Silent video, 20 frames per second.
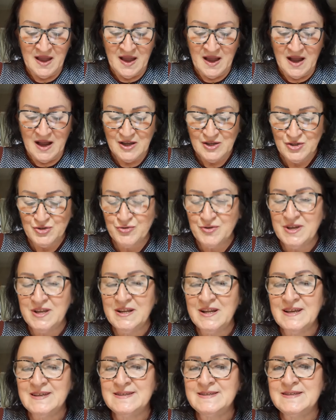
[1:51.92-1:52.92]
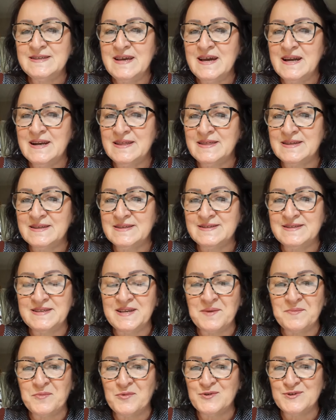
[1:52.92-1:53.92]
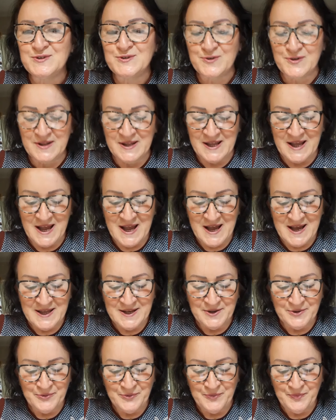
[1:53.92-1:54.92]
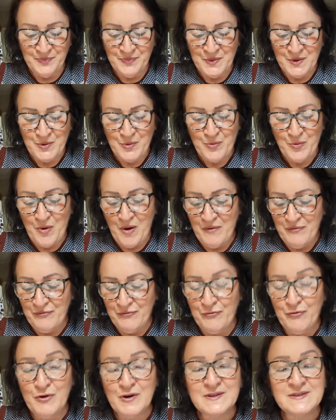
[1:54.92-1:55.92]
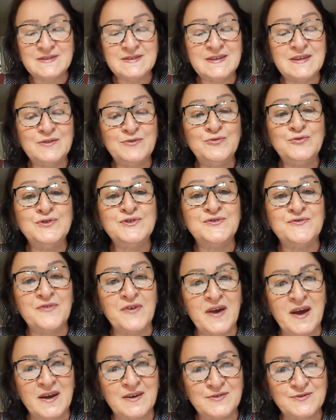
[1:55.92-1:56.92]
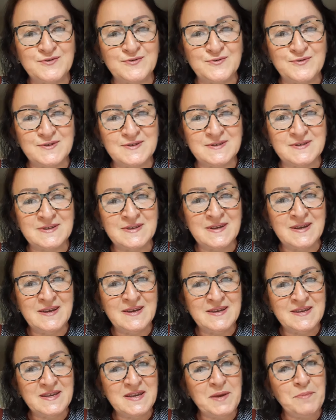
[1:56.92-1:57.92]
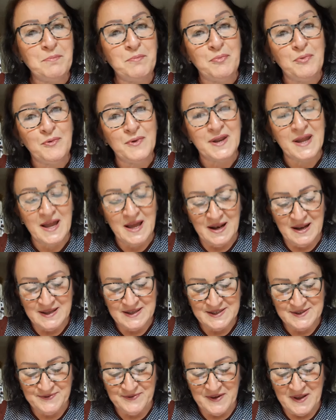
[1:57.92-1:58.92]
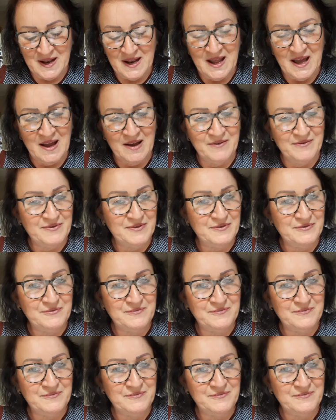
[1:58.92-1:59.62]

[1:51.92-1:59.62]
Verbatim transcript: Acho que na certa se emocionaram com a força dos versos que por elas falavam.